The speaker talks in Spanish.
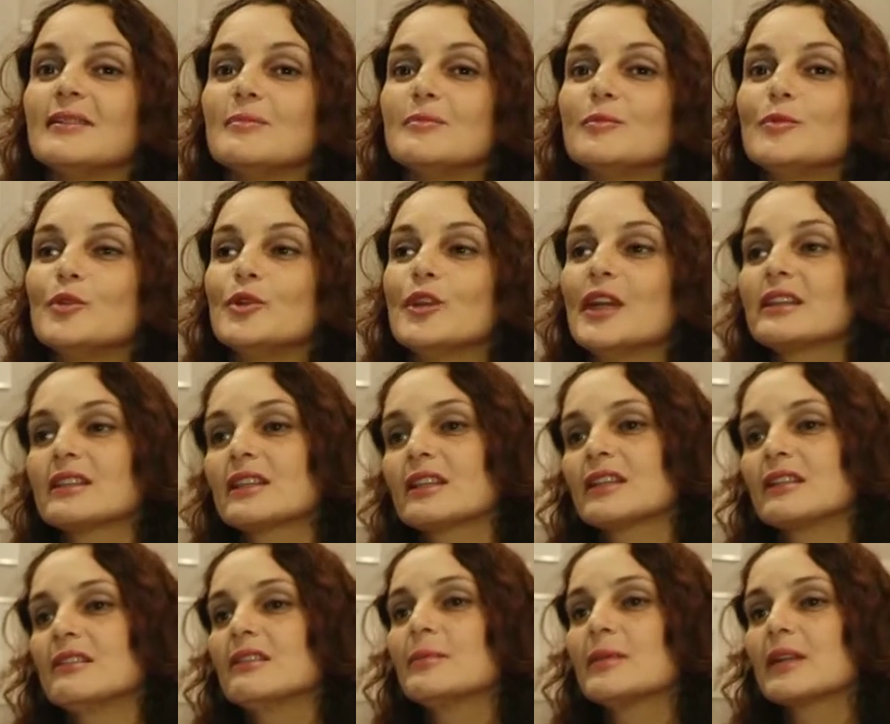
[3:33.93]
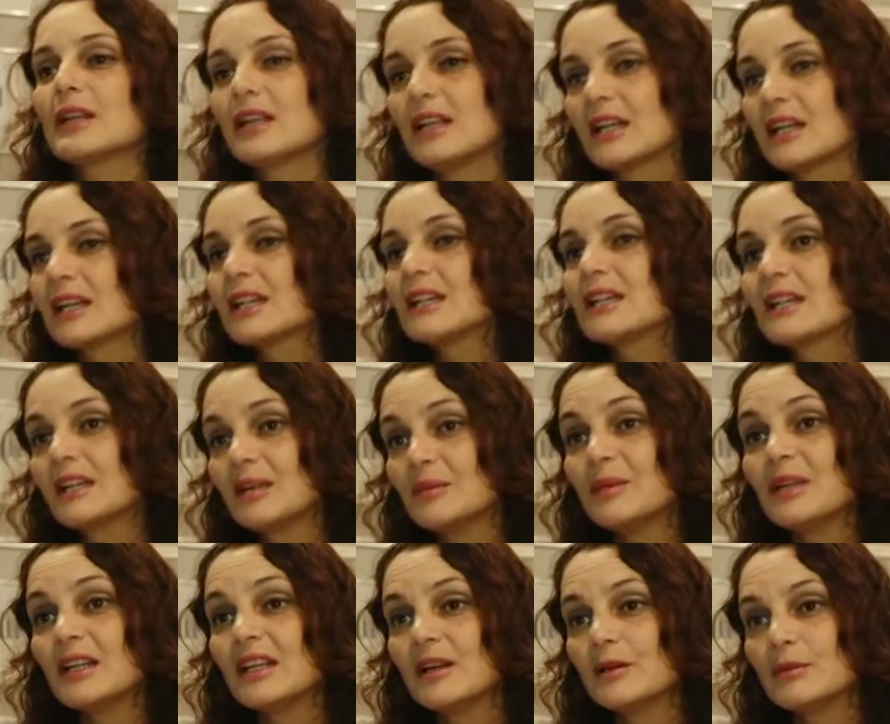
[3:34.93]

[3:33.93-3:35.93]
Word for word: muy atractiva para que la gente cambie el